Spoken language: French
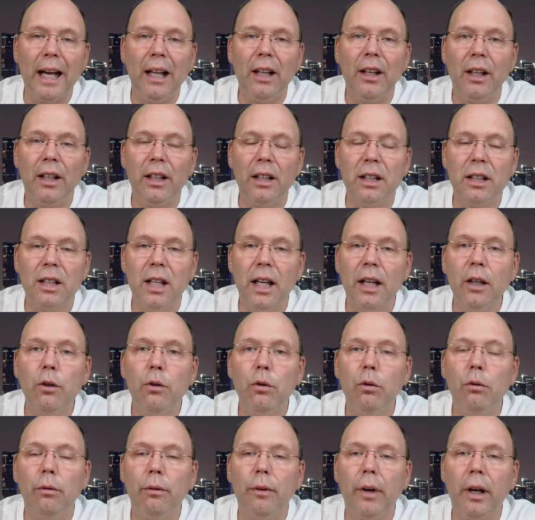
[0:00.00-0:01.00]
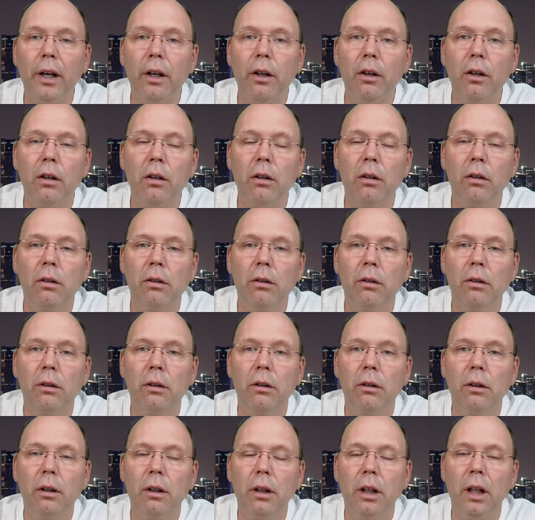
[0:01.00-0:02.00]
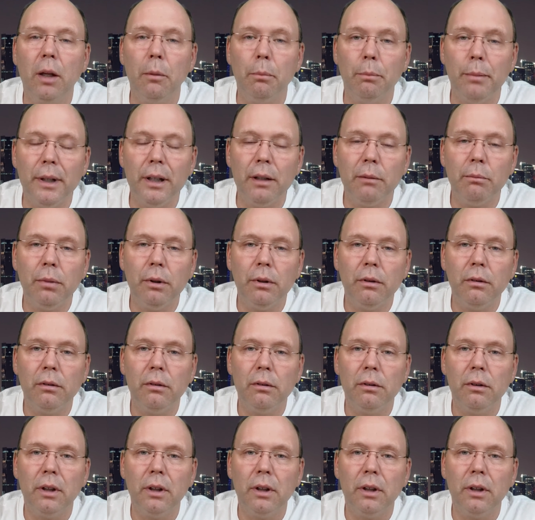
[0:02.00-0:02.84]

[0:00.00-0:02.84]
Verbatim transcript: elle a découvert la Bible